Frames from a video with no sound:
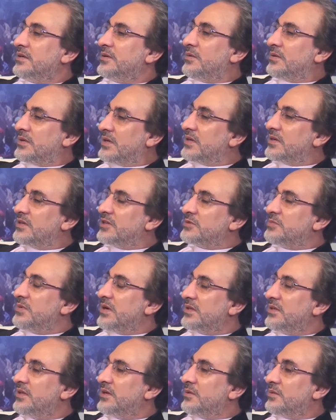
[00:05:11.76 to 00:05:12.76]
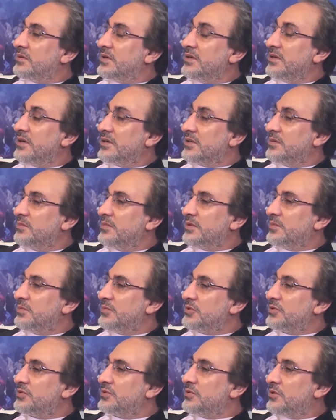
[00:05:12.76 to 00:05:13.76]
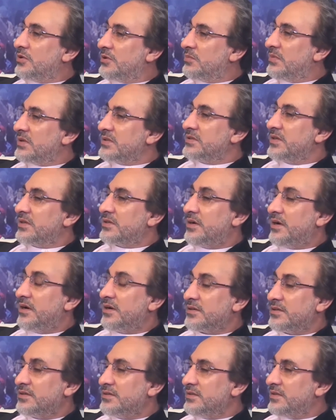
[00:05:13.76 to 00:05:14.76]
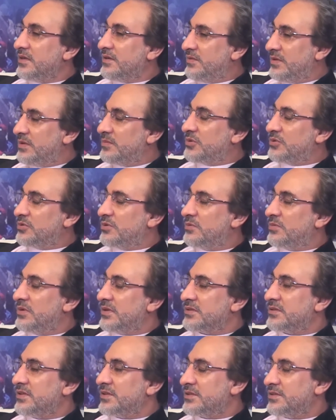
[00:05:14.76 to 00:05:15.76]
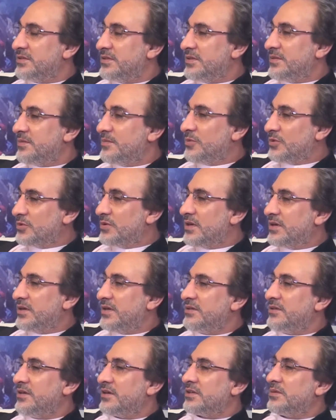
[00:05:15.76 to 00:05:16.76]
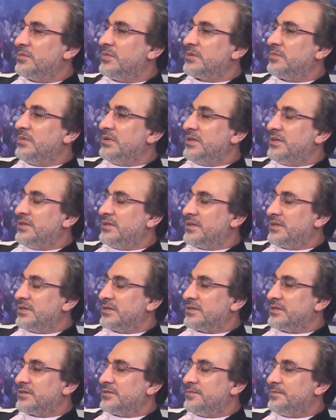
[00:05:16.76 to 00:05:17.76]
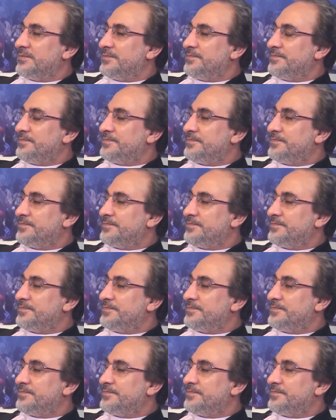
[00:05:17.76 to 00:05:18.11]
e, ona kızmakla ona yardım etmiş olmazlar, hakkını da vermiş olmazlar. Mutlaka yardım etmeleri gerekir.